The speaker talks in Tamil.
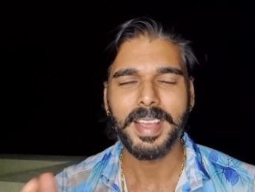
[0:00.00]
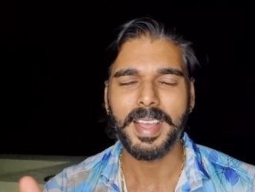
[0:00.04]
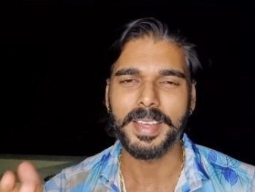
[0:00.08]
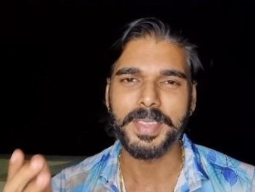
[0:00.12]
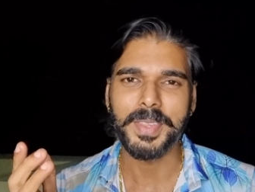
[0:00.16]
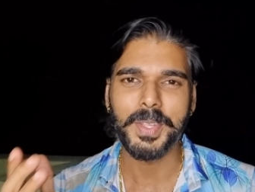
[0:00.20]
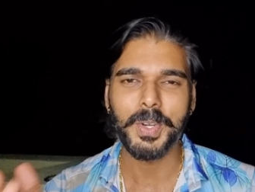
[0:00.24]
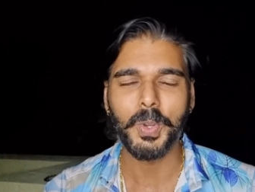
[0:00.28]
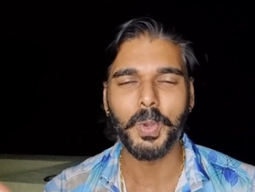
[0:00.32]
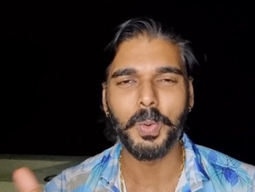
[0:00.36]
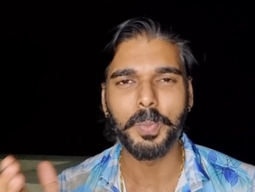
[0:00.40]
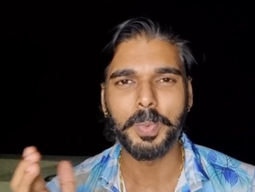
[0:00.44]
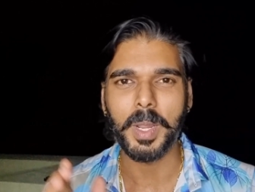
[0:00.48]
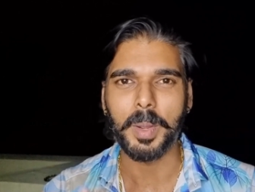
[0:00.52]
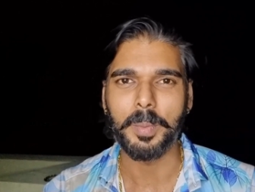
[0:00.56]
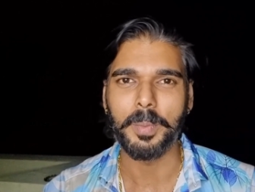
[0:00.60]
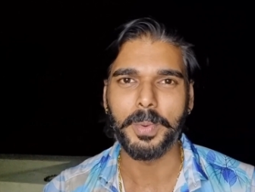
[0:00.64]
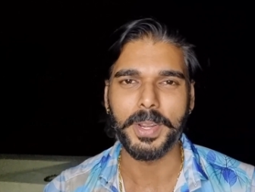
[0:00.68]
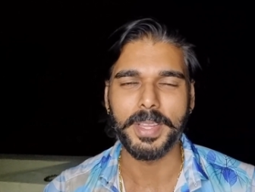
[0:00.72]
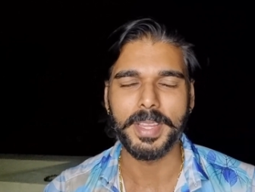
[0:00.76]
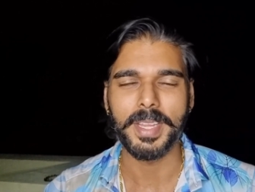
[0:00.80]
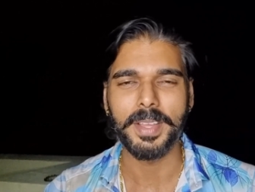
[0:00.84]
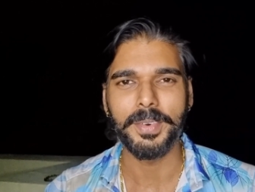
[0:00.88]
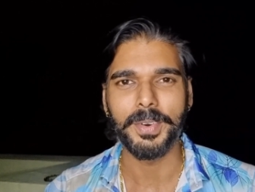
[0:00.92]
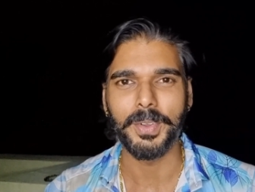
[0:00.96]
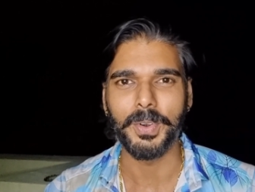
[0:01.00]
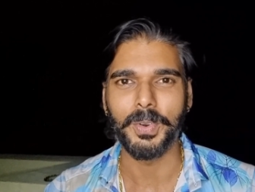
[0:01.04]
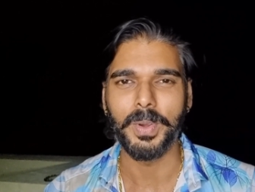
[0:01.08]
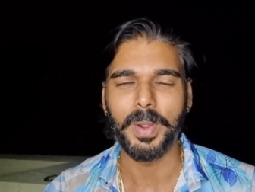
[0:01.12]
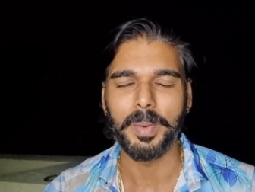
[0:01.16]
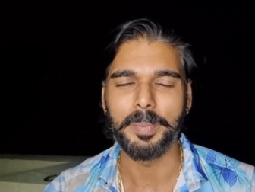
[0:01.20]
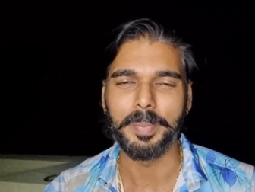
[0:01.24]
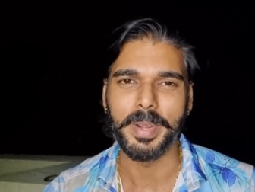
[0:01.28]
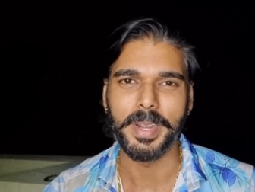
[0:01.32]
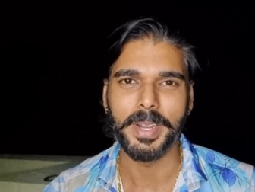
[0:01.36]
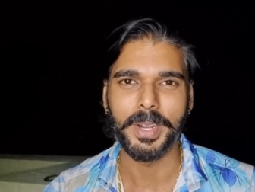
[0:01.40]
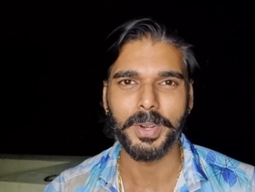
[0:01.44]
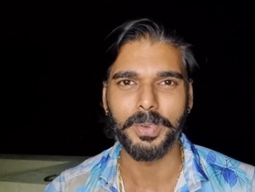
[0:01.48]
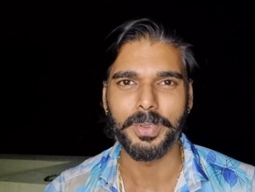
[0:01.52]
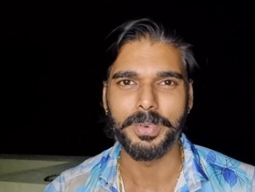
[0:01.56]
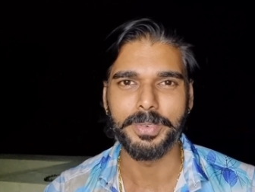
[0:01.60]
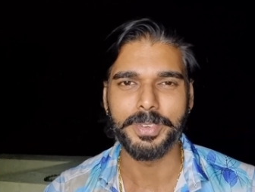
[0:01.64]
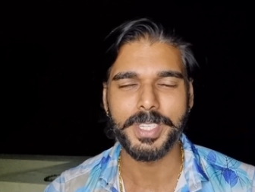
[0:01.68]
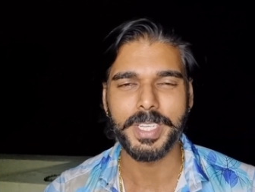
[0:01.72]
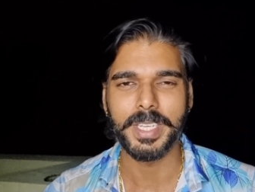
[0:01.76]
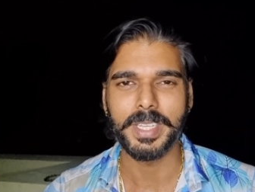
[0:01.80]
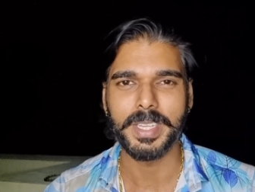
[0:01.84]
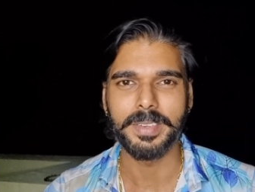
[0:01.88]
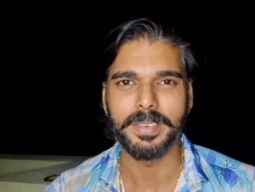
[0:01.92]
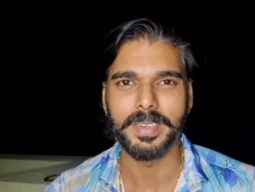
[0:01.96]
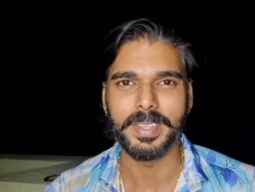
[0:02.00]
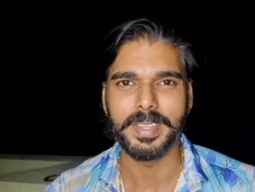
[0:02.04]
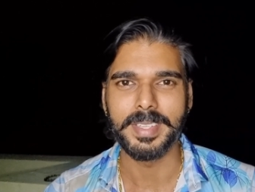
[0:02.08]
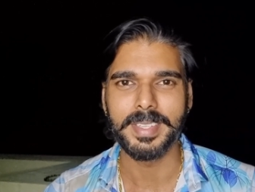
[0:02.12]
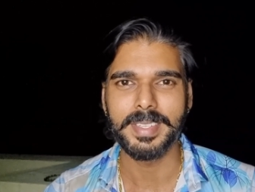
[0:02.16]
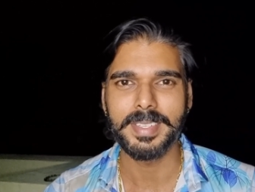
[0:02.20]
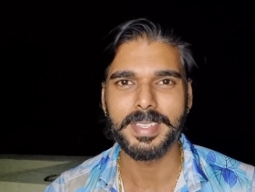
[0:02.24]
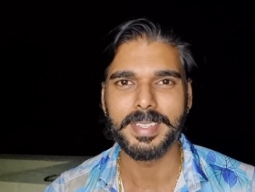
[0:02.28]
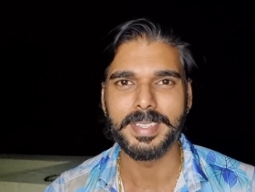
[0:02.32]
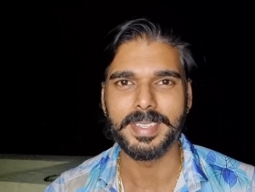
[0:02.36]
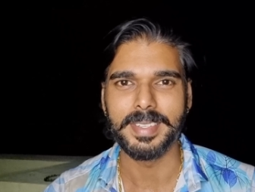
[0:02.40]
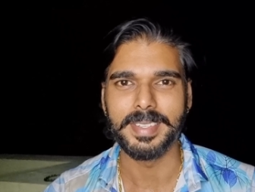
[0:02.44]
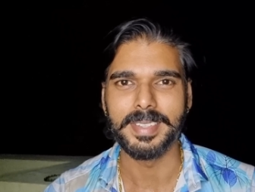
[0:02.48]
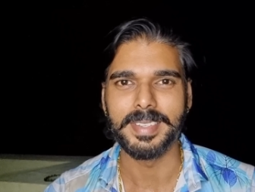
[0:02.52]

கதிர் கூப்பிட்டா மட்டும்தான் வரும் அப்படின்ற ஒரு விஷயத்த வந்து